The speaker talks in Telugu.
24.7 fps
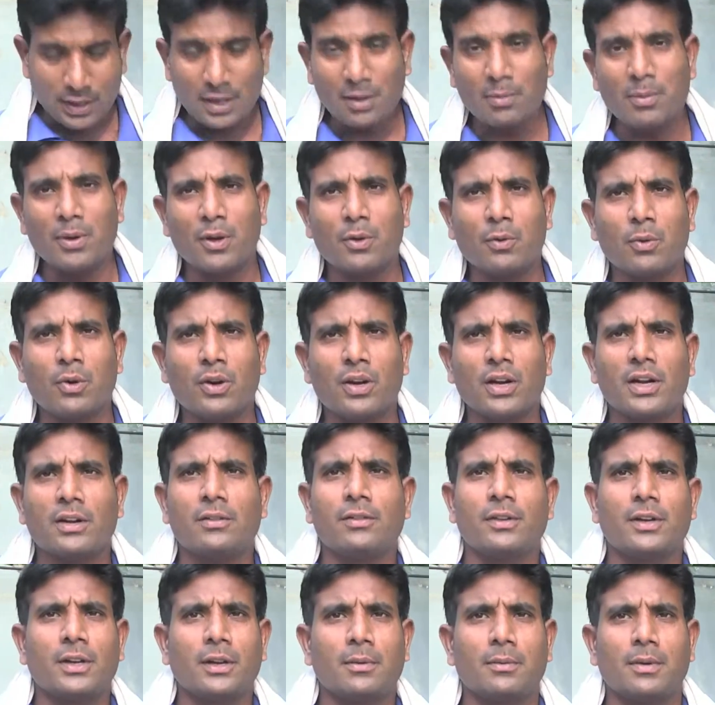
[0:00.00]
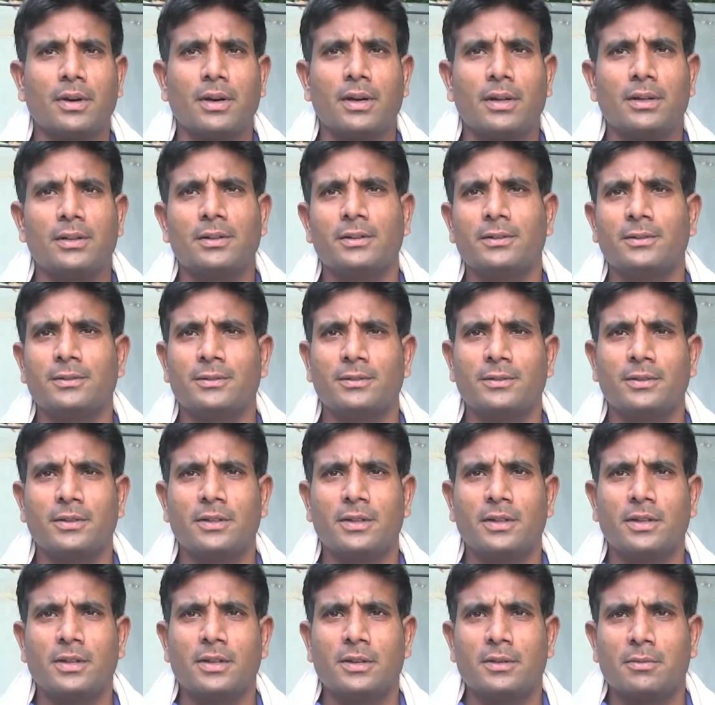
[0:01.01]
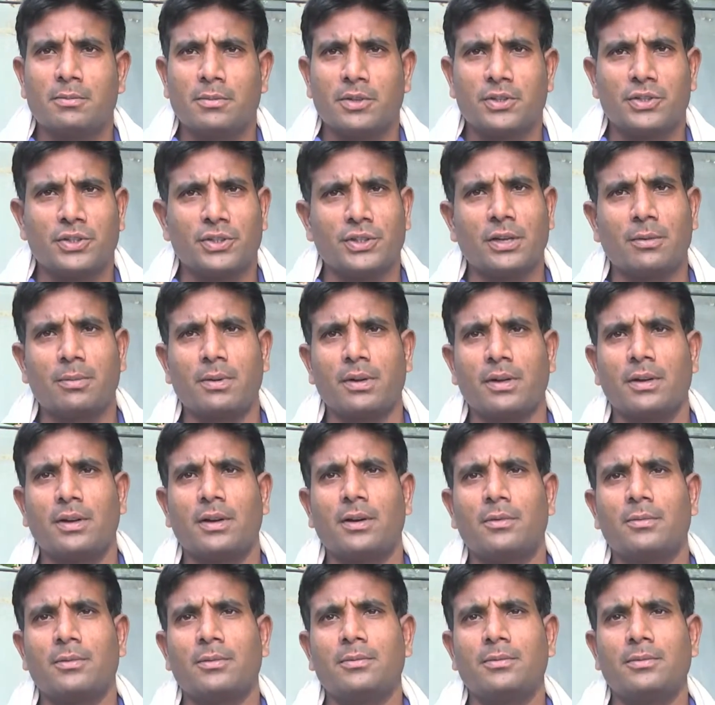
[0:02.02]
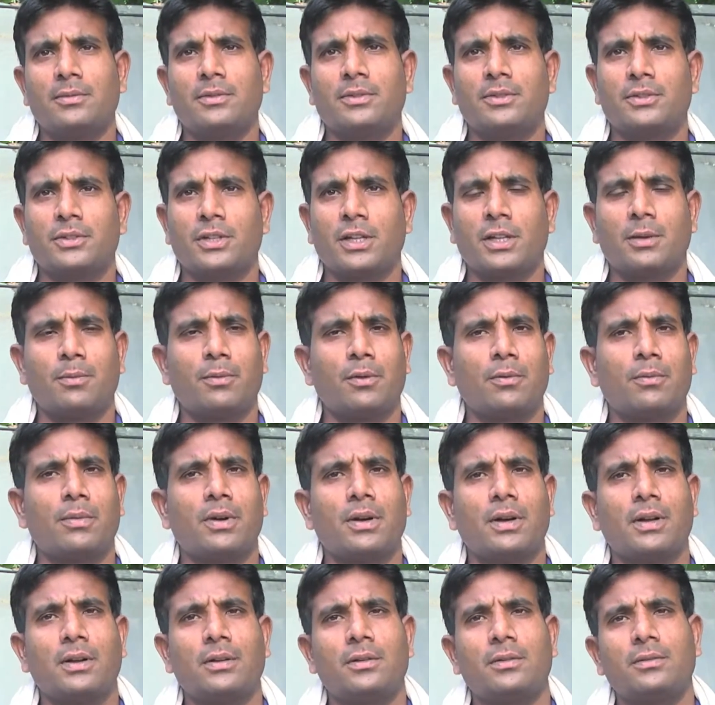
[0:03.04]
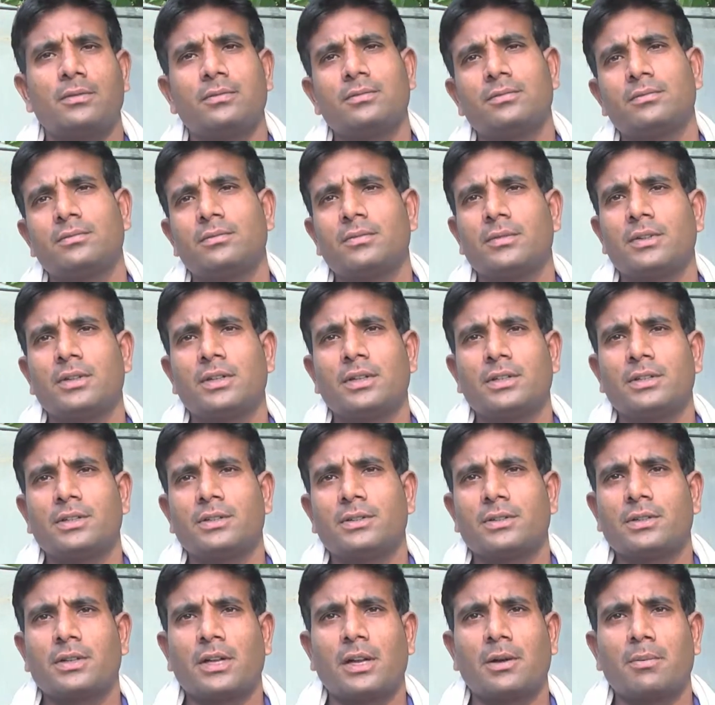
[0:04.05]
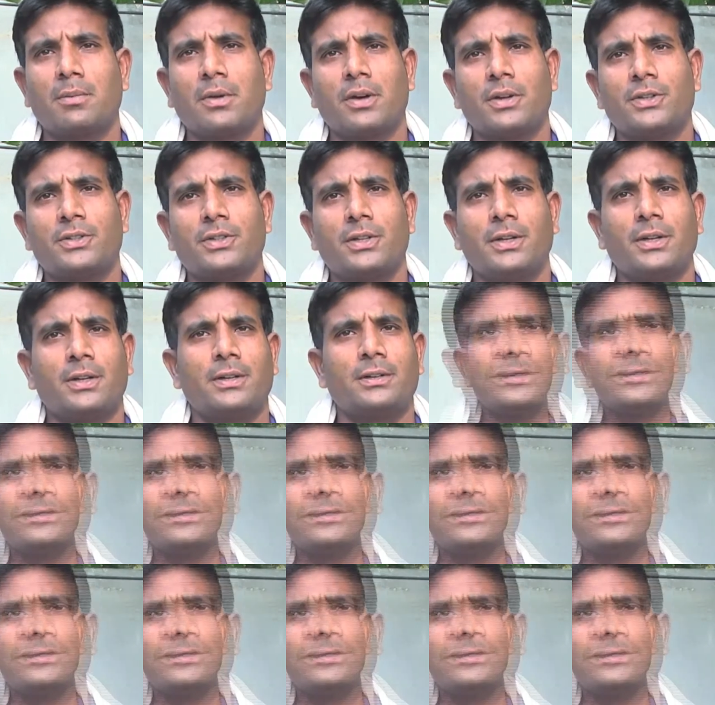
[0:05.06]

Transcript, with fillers: నా పేరు ఓరిగండి విక్రమ్ రెడ్డి చింతలపల్లి గ్రామం సైదాపూర్ మండల్ కరీంనగర్ జిల్లా